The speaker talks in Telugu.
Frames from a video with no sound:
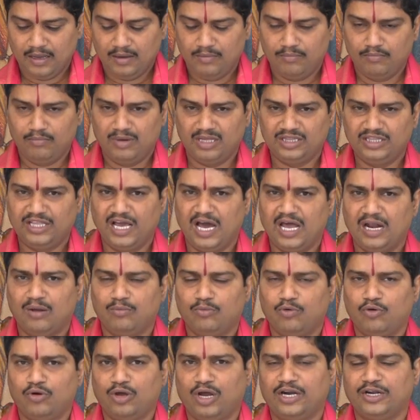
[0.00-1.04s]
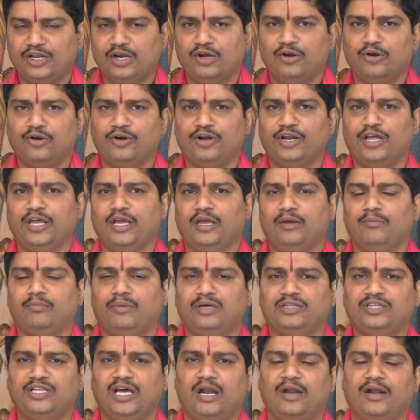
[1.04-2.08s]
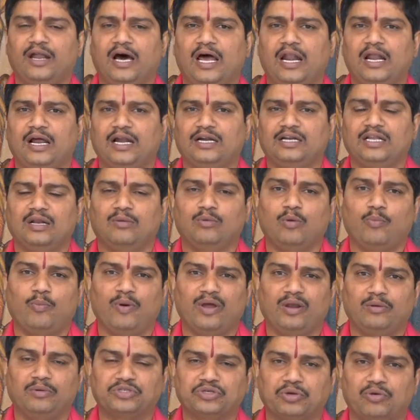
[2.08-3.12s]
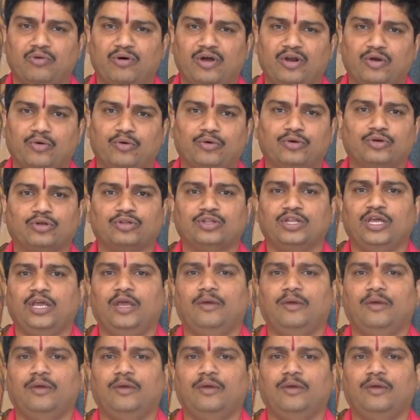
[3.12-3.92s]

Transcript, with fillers: మధ్యాహ్నం మూడు గంటల నుండి మధ్యాహ్నం నాలుగు గంటల ముప్పై నిమిషముల వరకు ఉంటుంది